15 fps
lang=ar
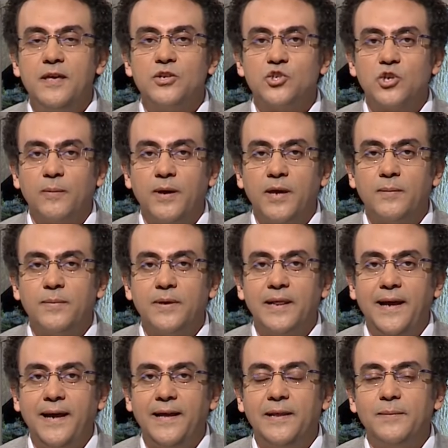شباب
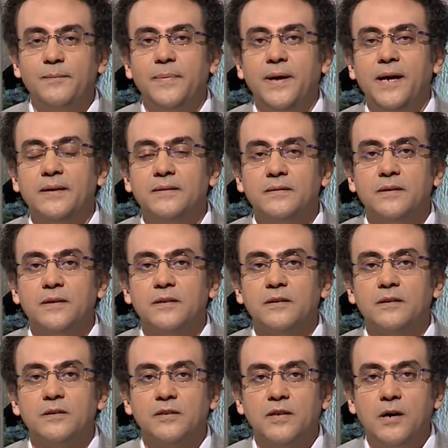العالم بعد
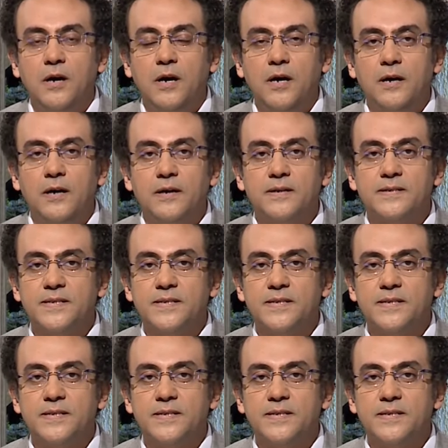انقطاع آه،